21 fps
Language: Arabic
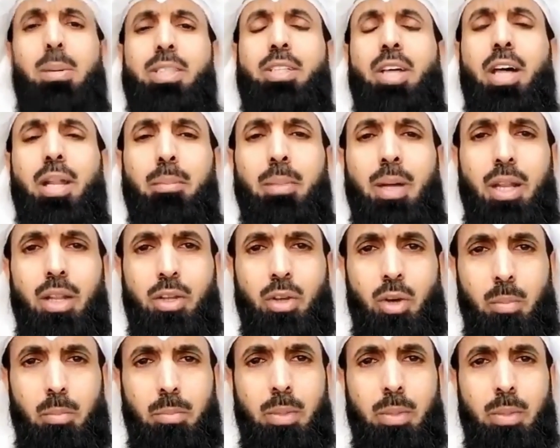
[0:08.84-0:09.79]
مثل ما تحرم
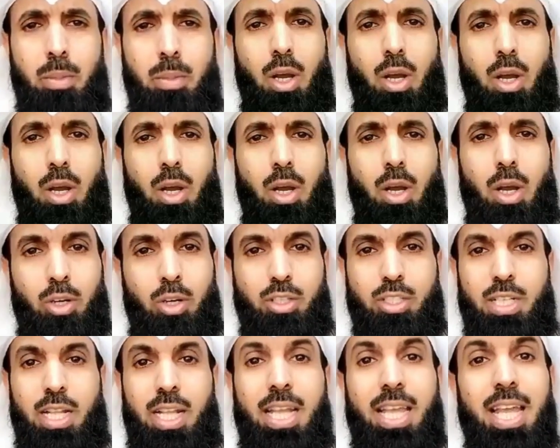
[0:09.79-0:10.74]
علي امي او
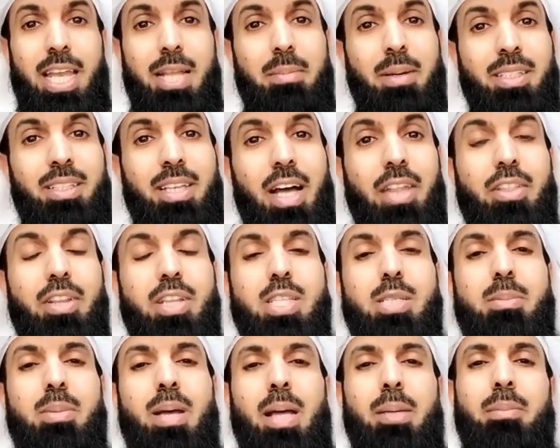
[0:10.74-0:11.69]
اختي الكلمات هذه
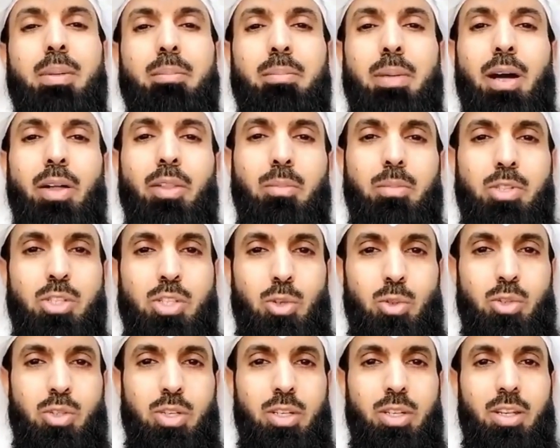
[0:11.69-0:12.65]
نسمعها من بعض
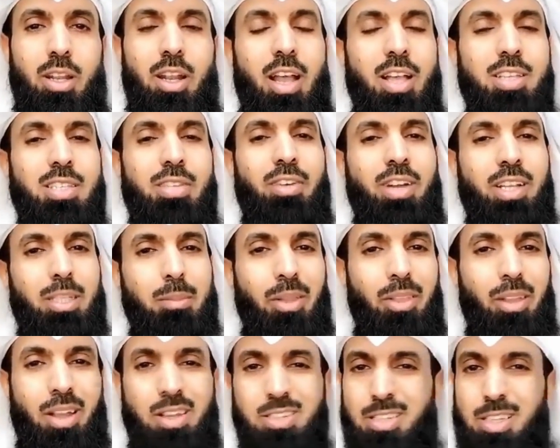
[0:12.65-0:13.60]
المتزوجين للاسف
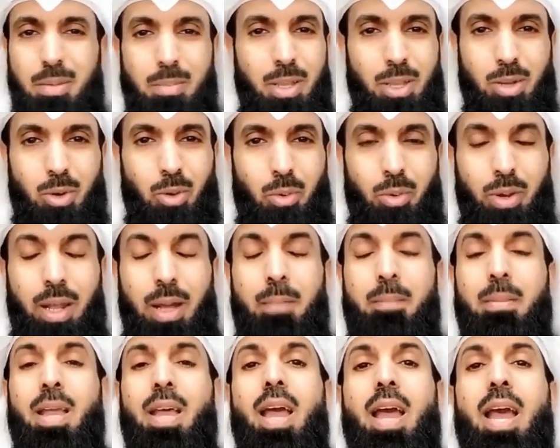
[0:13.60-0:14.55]
حتى بعض العزابية
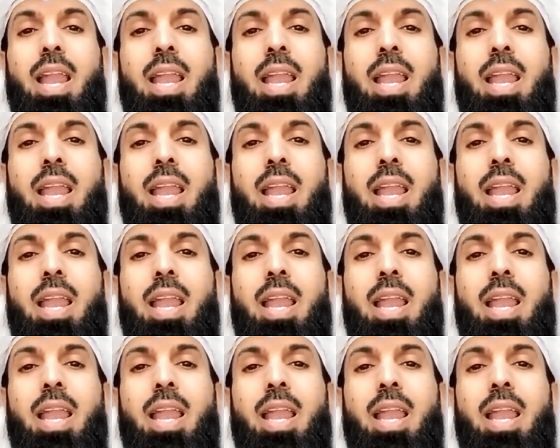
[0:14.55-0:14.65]
يقولونها